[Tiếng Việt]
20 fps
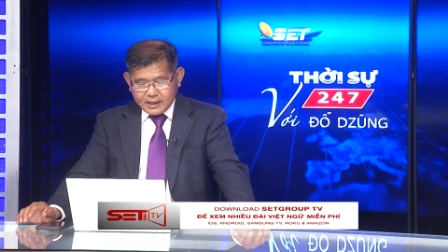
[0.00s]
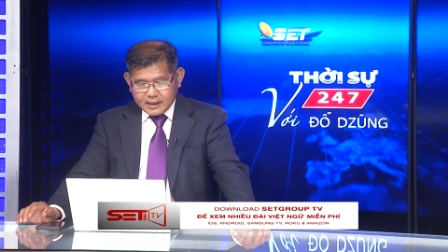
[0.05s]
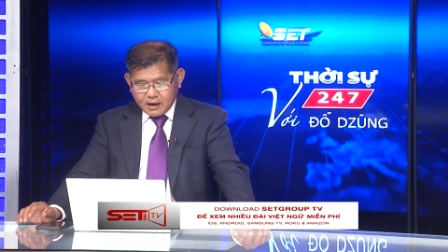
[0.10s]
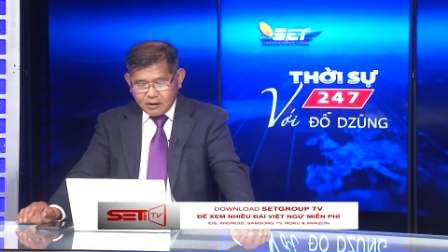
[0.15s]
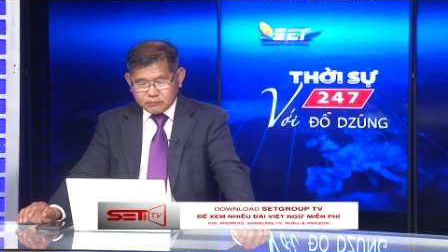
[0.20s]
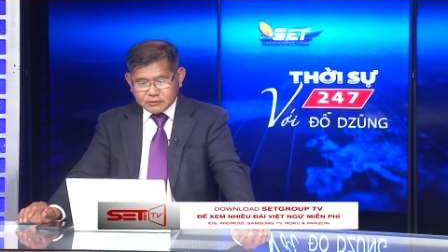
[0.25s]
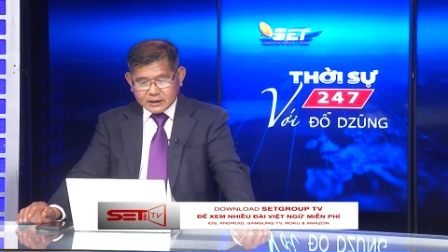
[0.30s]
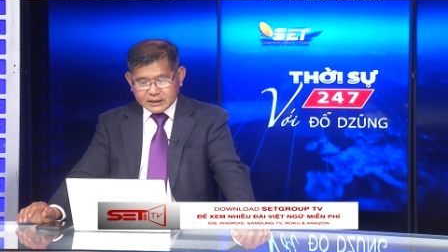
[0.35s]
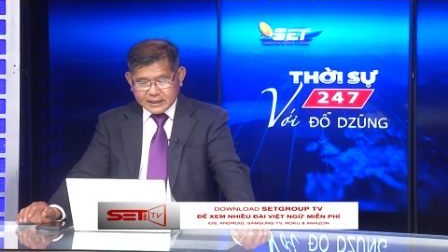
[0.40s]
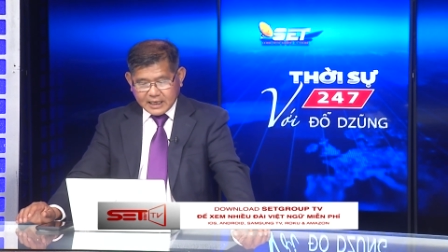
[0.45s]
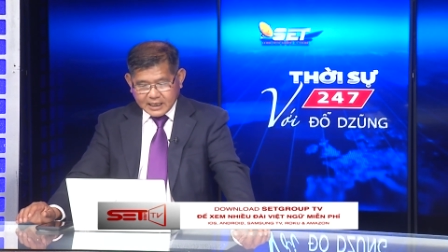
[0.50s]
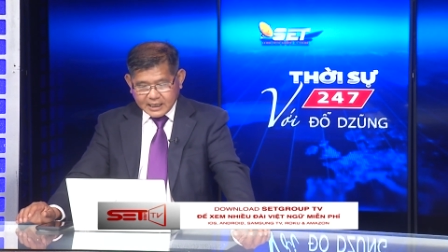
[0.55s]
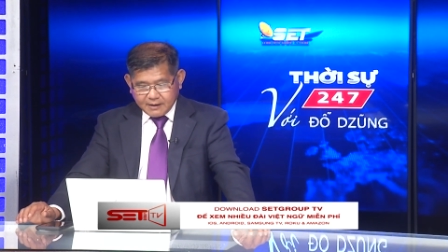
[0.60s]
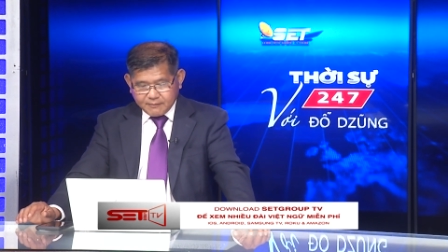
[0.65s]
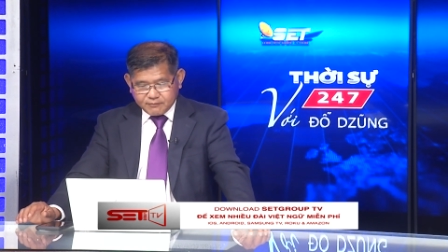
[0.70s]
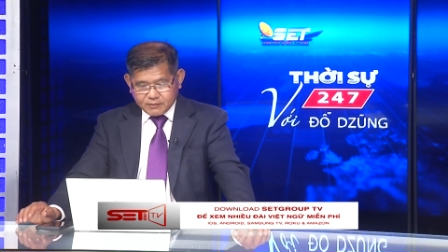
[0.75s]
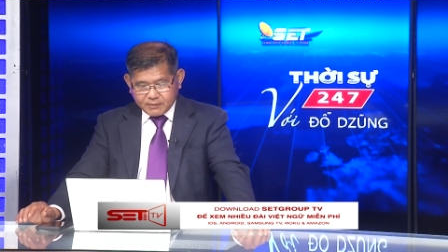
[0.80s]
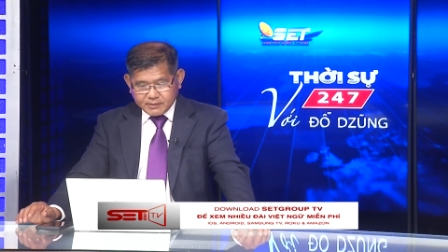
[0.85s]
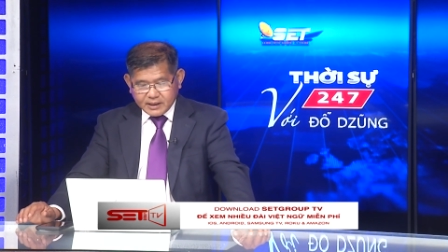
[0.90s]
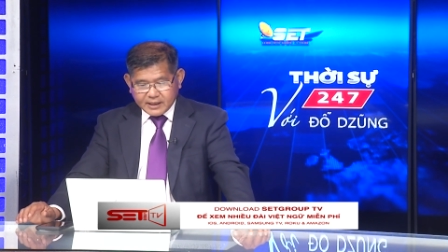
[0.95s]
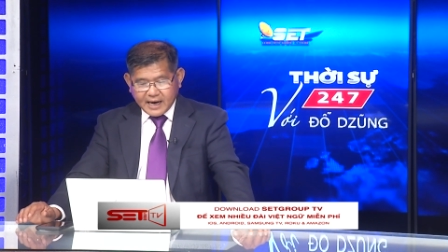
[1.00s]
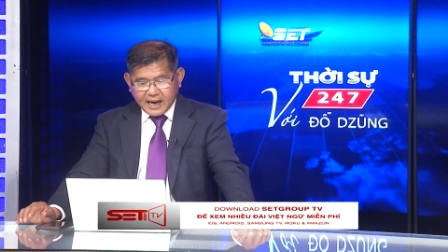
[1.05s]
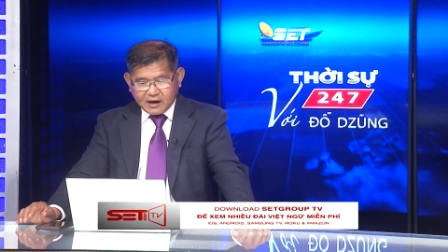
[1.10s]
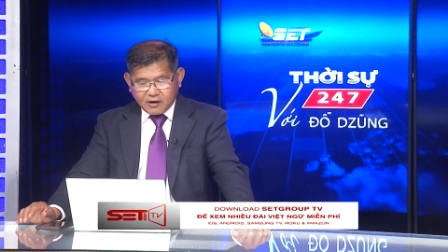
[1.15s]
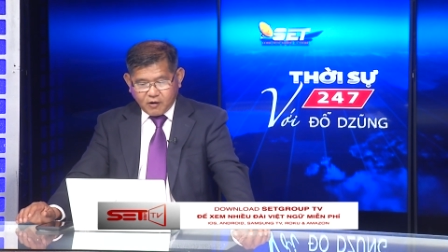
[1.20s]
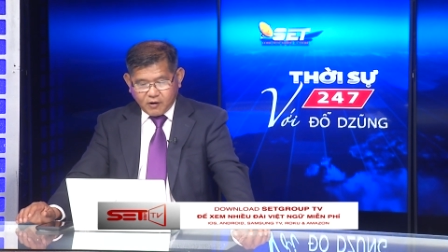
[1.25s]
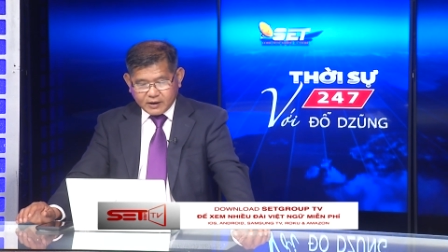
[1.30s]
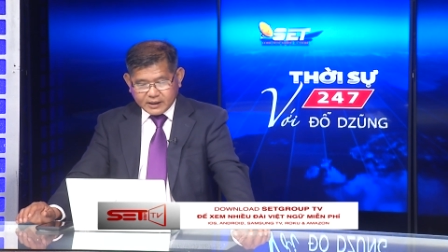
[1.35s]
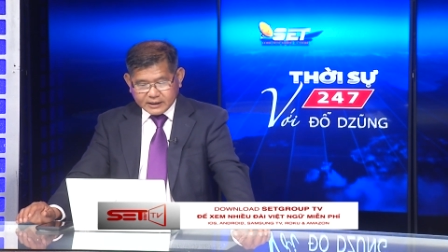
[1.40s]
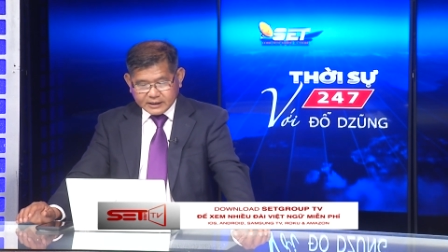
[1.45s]
ông này sáng lập, và bây giờ
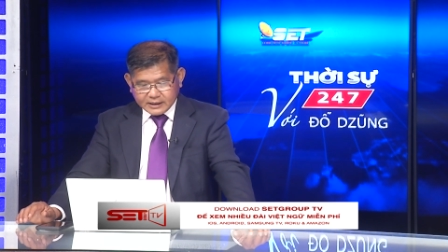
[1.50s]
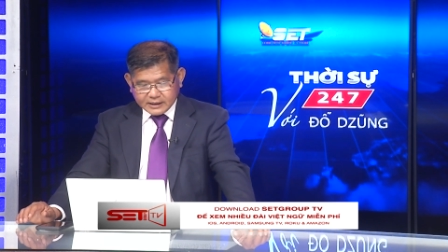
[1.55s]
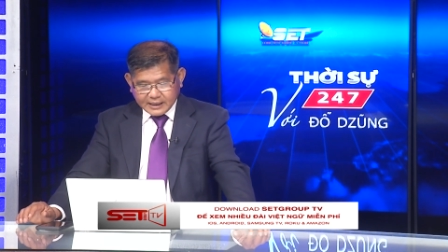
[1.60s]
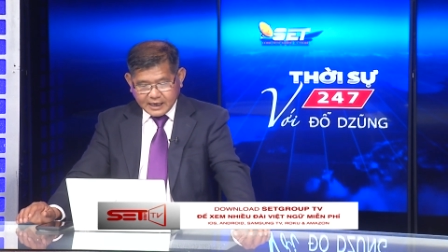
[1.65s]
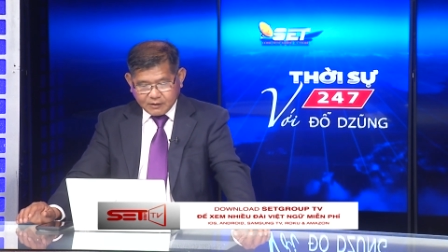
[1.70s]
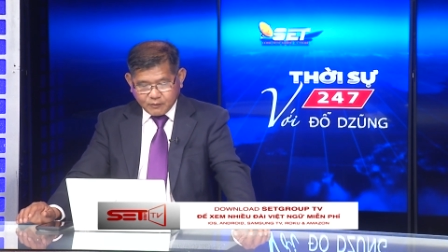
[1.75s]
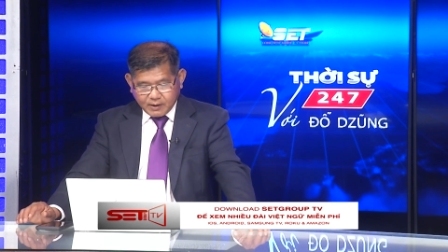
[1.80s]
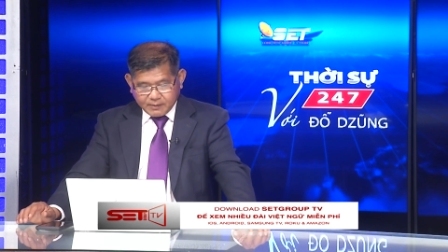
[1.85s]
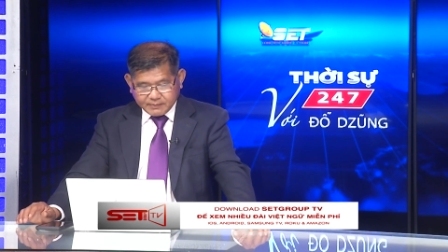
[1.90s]
đang coi cái trang